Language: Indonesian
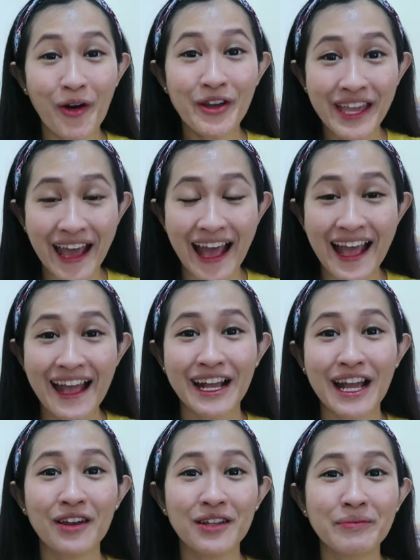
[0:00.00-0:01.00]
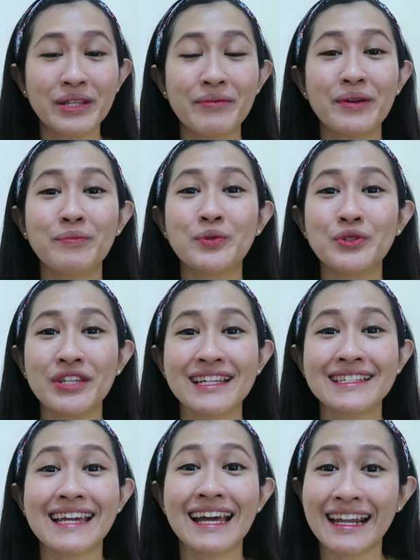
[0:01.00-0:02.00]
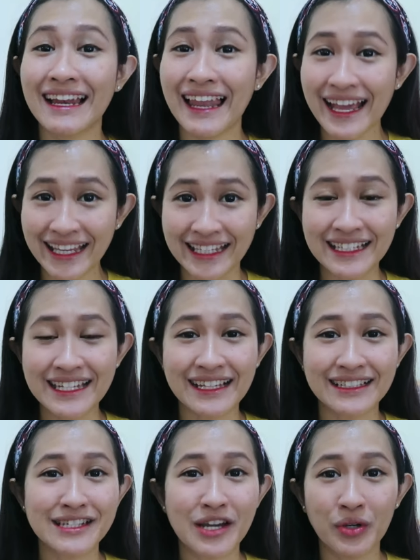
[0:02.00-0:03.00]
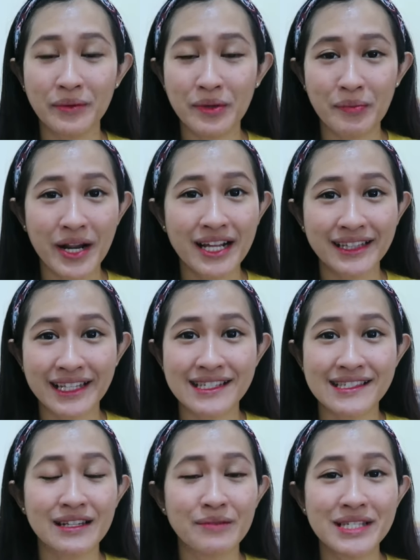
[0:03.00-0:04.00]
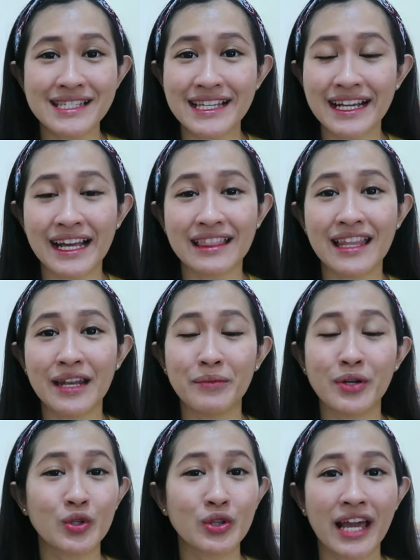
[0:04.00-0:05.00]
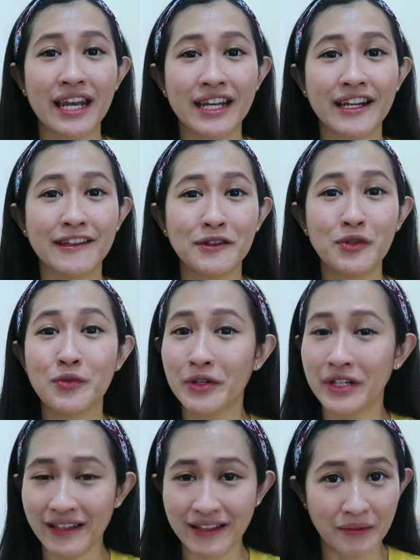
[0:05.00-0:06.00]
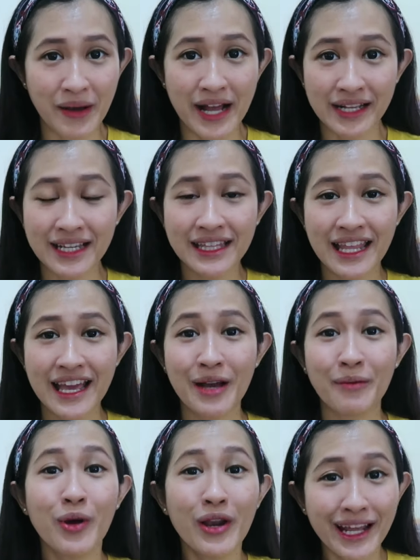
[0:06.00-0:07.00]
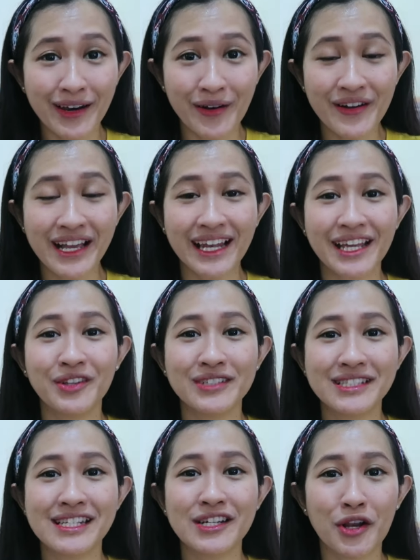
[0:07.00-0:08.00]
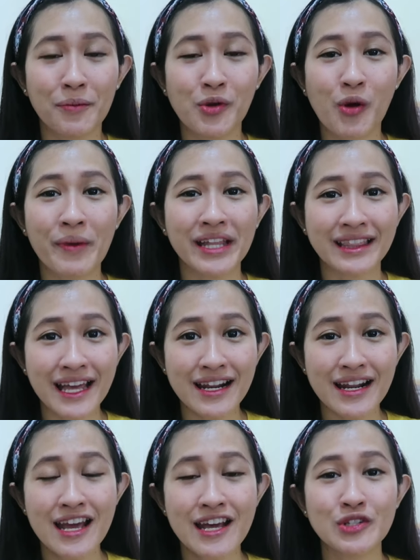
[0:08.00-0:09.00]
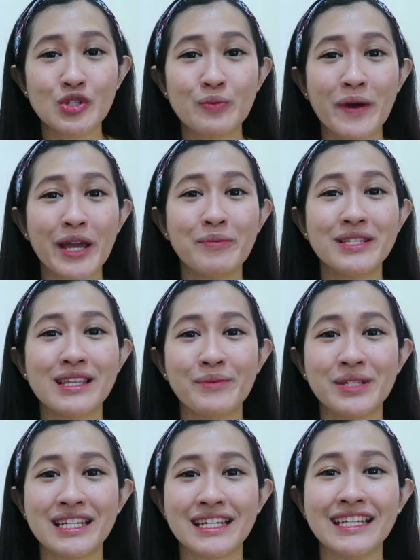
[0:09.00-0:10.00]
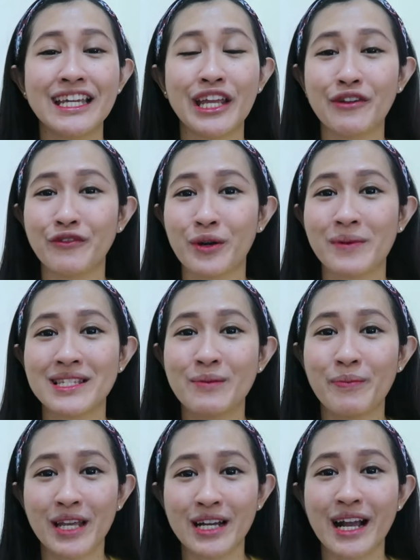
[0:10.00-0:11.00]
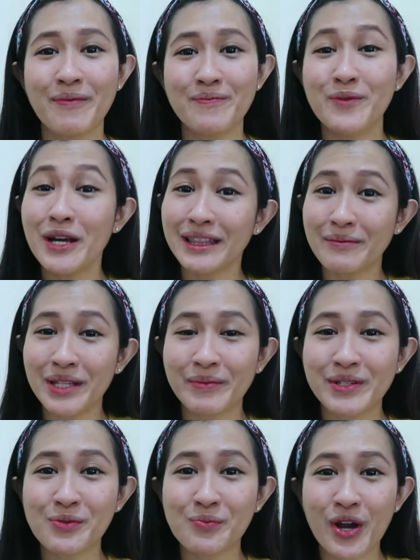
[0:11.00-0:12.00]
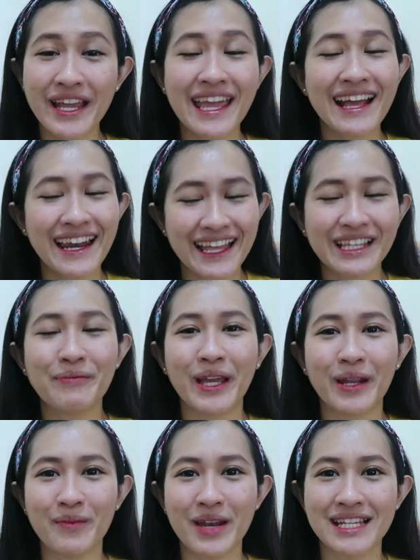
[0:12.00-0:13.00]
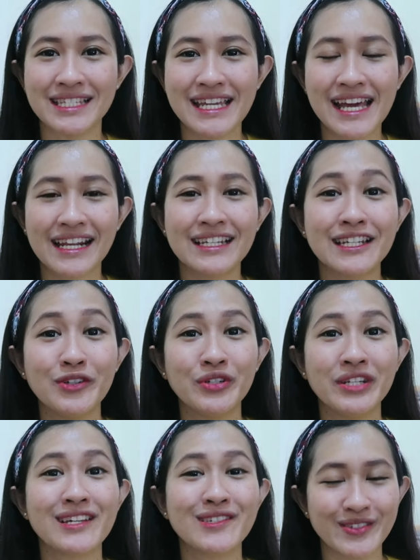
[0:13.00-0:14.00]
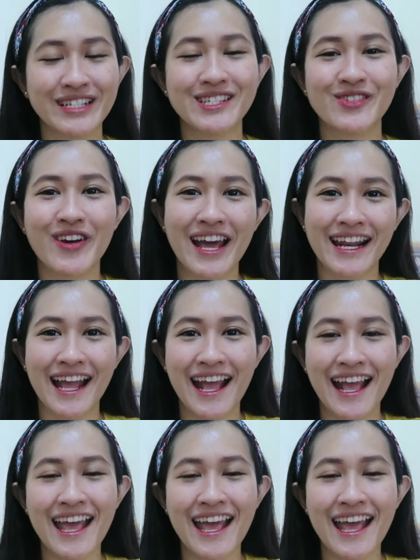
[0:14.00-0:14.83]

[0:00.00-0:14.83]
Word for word: Oh ya, kalau teman-teman punya cara lain yang jauh lebih praktis, lebih singkat dan menurut kalian itu worth it banget, boleh loh kalian tulis di kolom komentar supaya bisa menjadi informasi pelengkap buat teman-teman semua yang lagi pengen belajar di dunia sulih suara.